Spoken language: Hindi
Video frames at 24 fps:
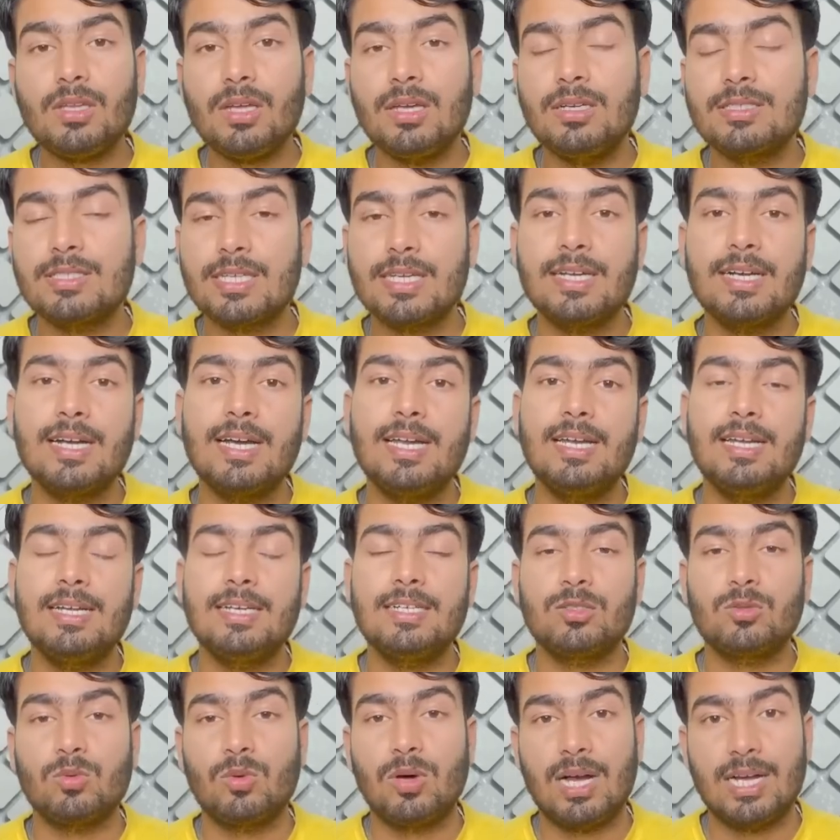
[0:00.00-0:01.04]
सिंगल हैं
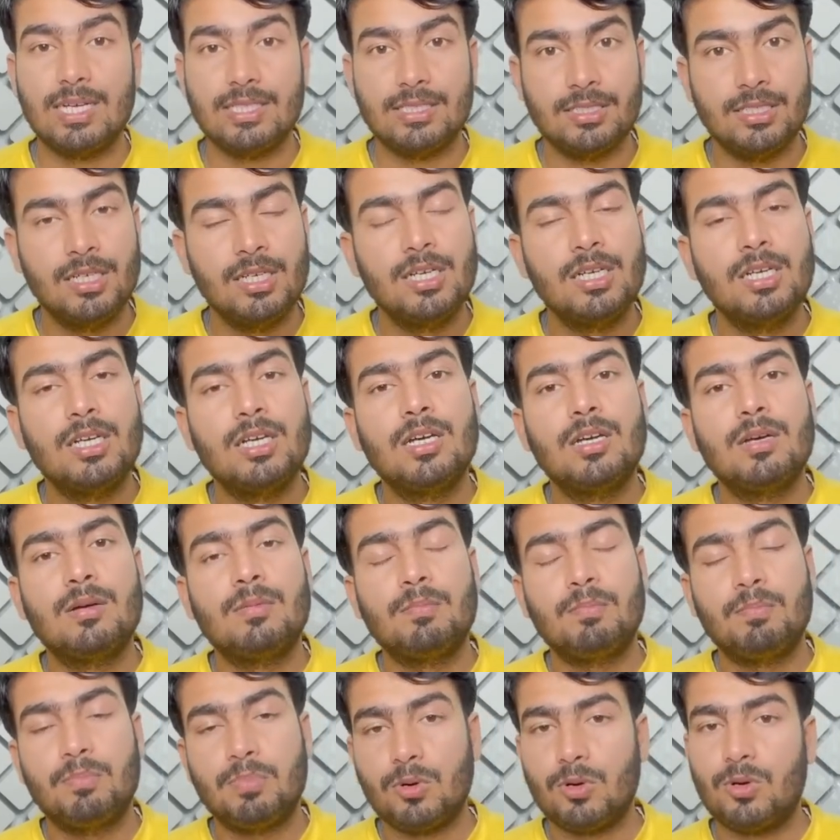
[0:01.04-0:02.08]
तो आज
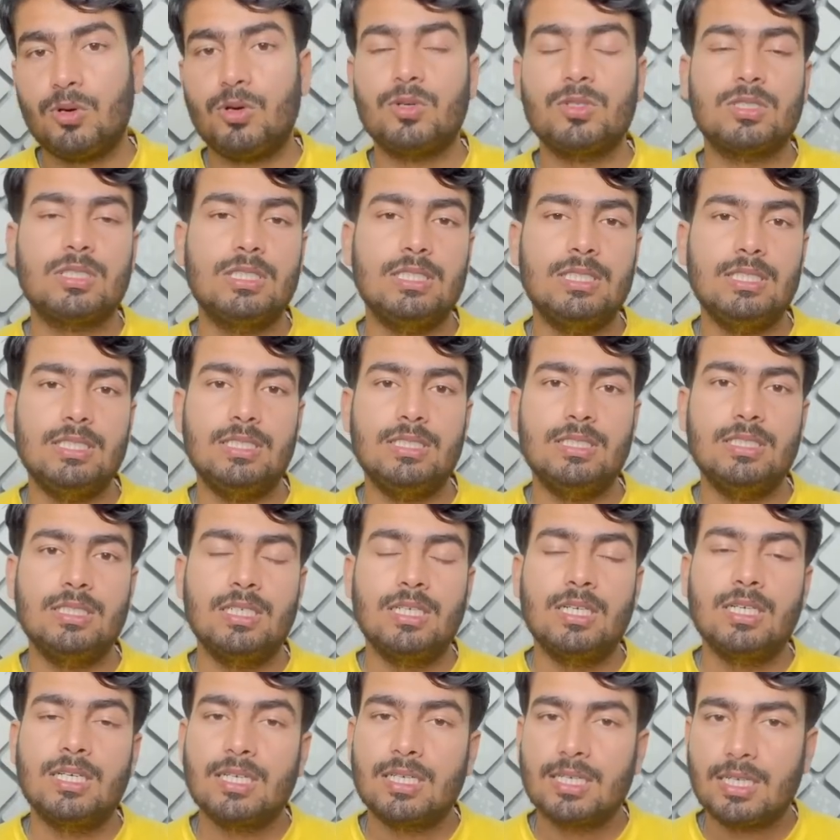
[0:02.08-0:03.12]
बहुत ही
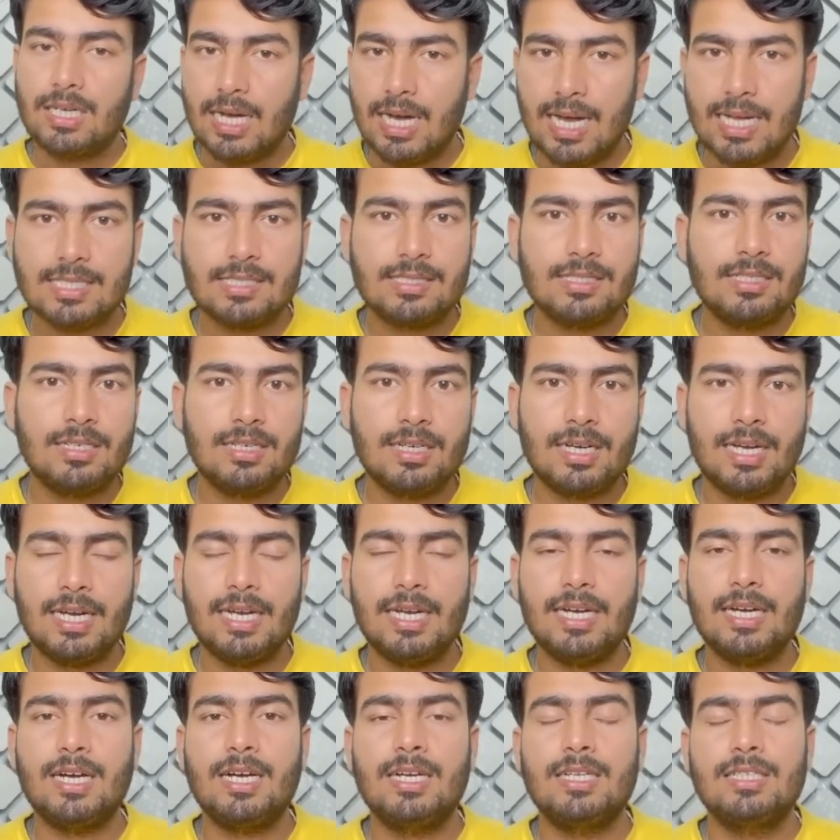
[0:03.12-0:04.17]
खास दिन
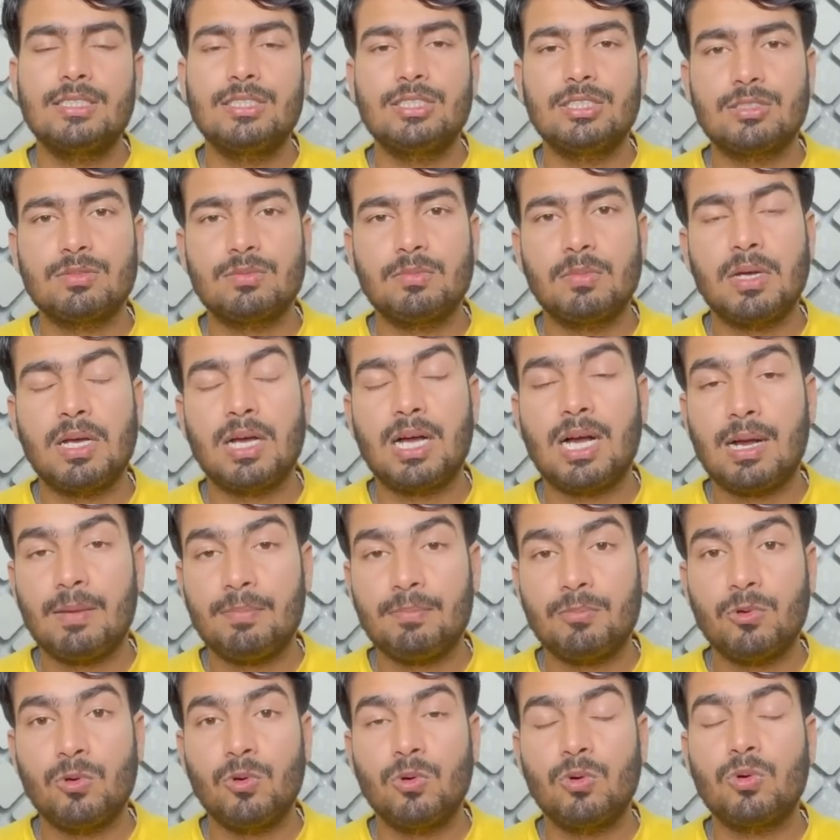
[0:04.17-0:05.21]
रहेगा जिसमें
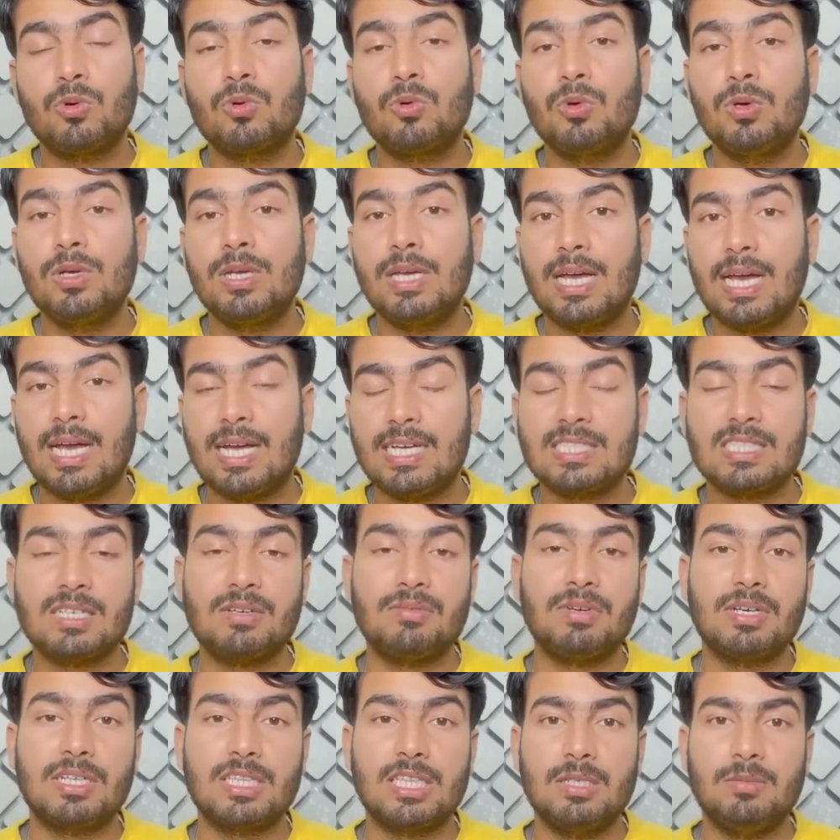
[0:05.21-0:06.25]
आपको कोई ऐसा
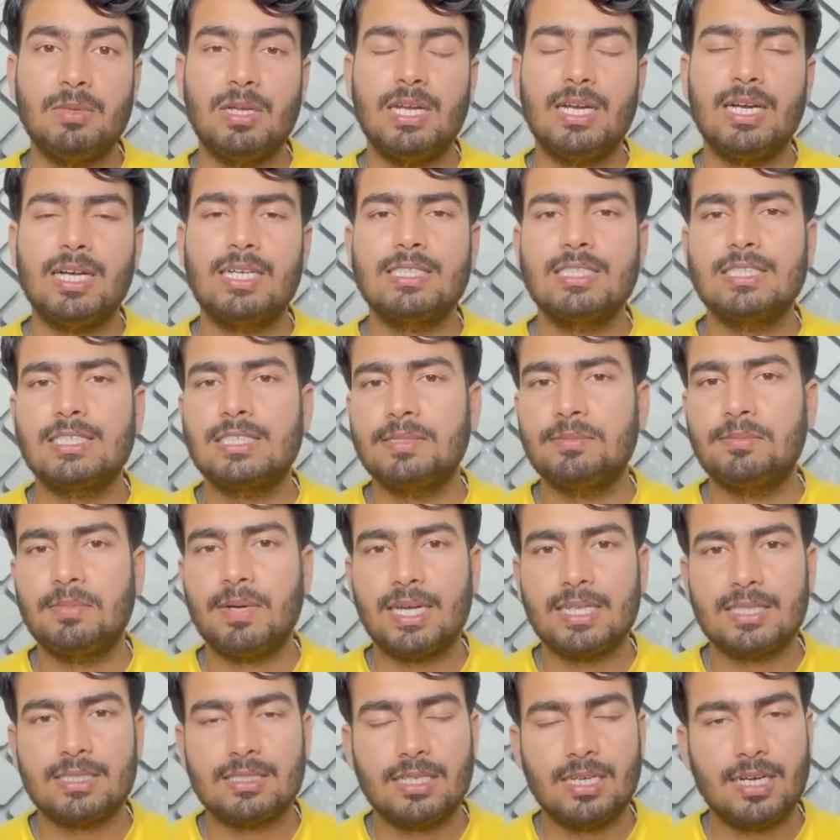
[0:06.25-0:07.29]
व्यक्ति मिलेगा जिससे
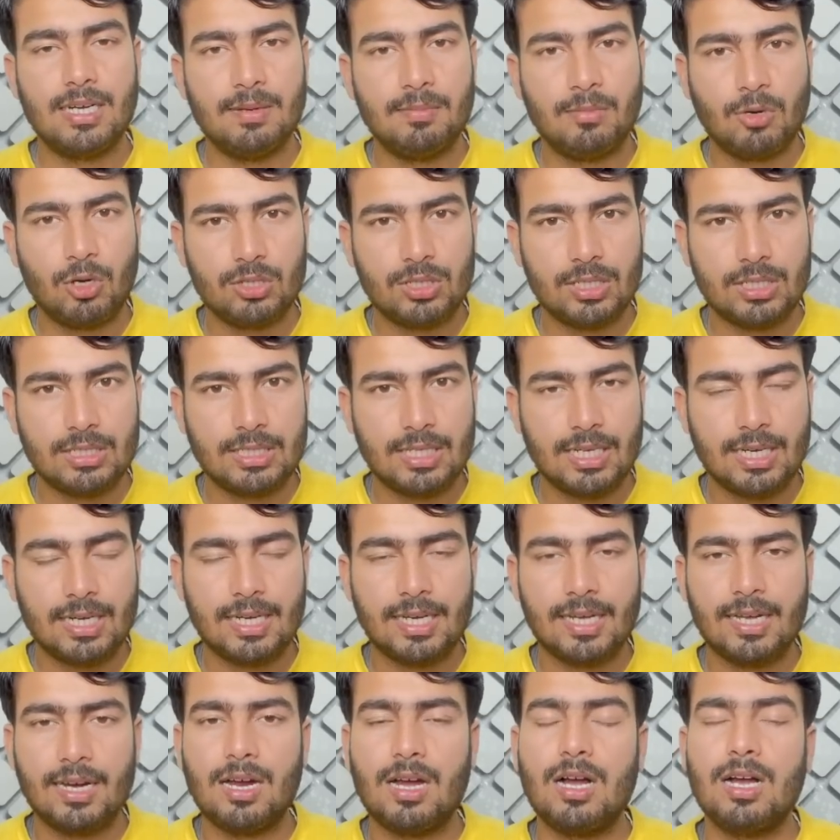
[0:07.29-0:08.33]
बात करके बहुत अच्छा
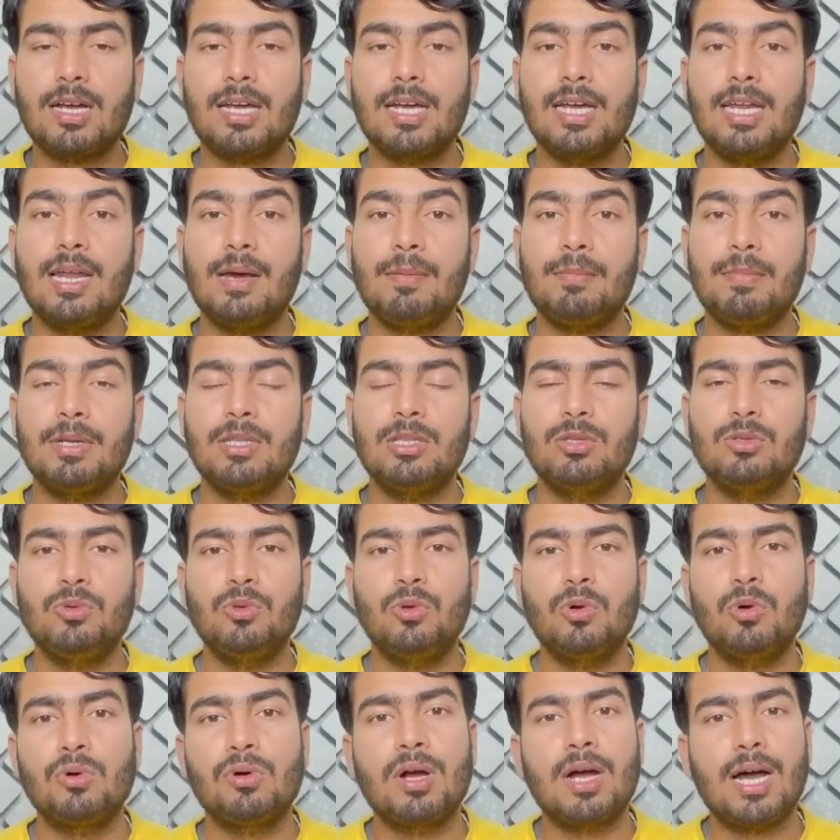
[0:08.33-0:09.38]
लगेगा अकेलापन दूर
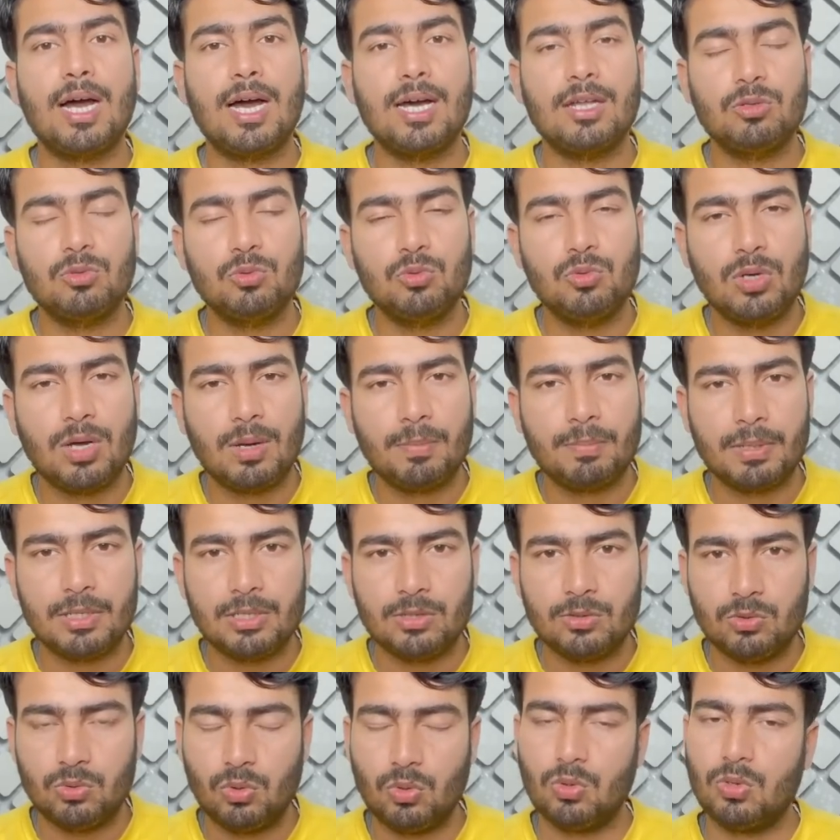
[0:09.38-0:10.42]
होगा अधूरापन
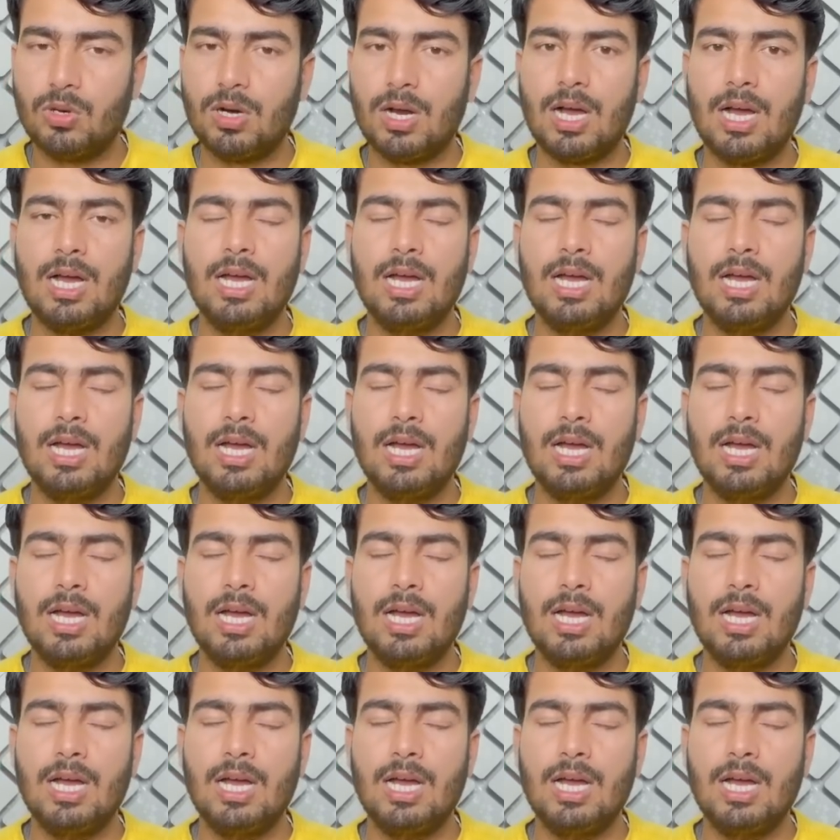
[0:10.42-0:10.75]
दूर होगा